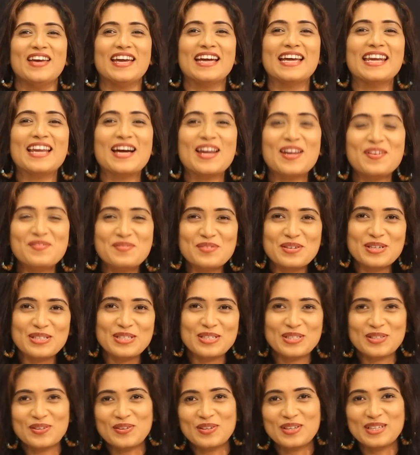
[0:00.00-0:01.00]
ஏதோ எங்களால
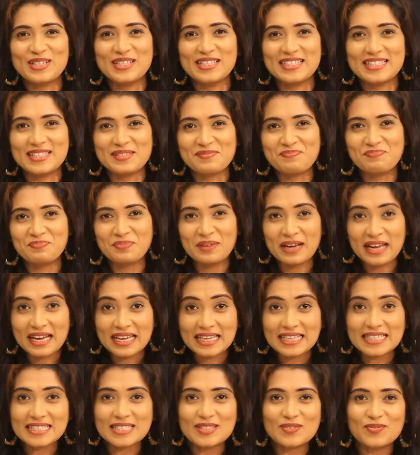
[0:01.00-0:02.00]
முடிஞ்ச ஒரு
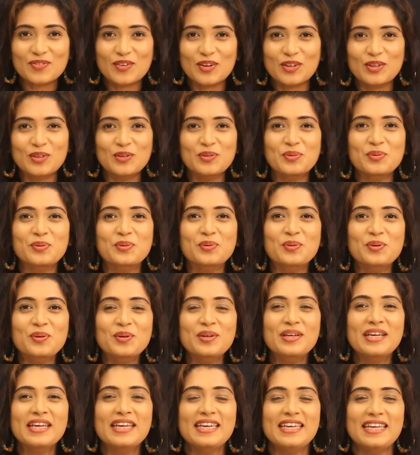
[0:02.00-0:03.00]
சர்ப்ரைஸ் ஃபார் யூ
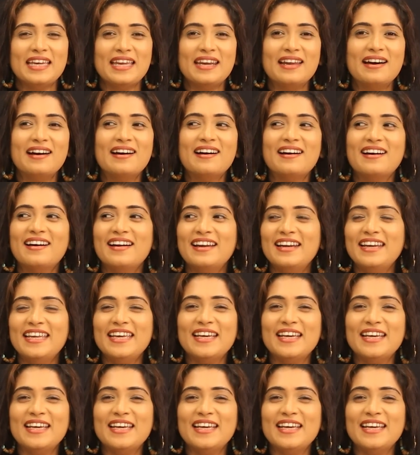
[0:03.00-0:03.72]
ஏன்னா